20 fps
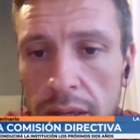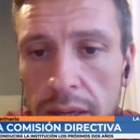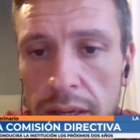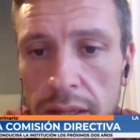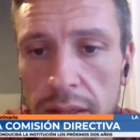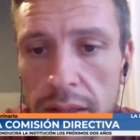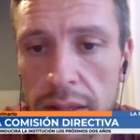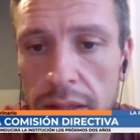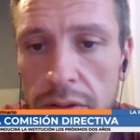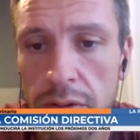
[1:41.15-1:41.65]

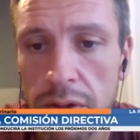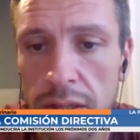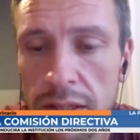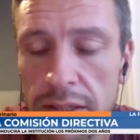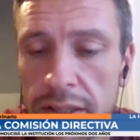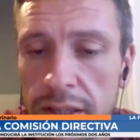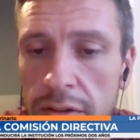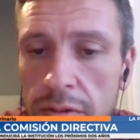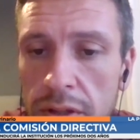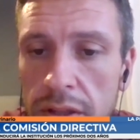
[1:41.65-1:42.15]
eh, tanto en
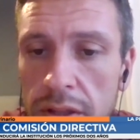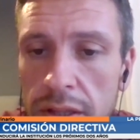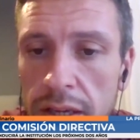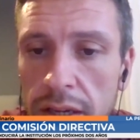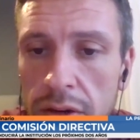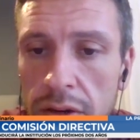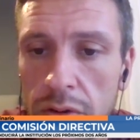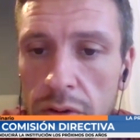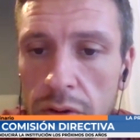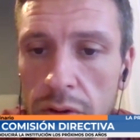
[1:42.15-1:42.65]
el seno
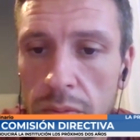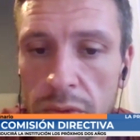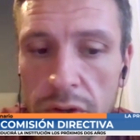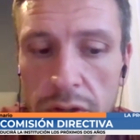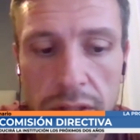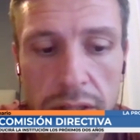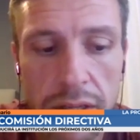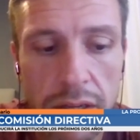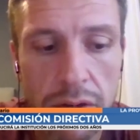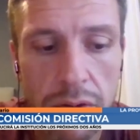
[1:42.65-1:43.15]
interno como
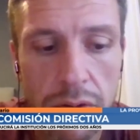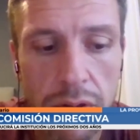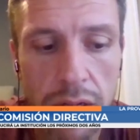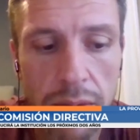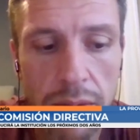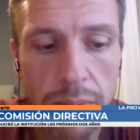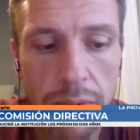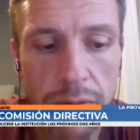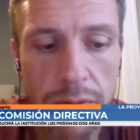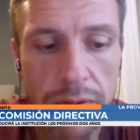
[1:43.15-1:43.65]
externo de
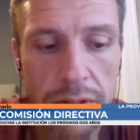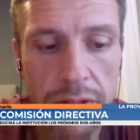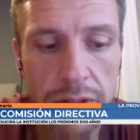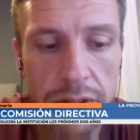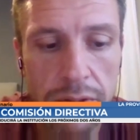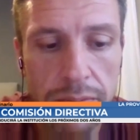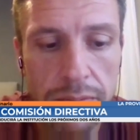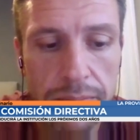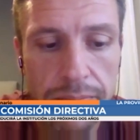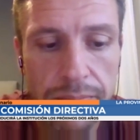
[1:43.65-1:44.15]
la
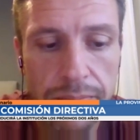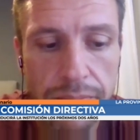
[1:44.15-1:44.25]
profesión.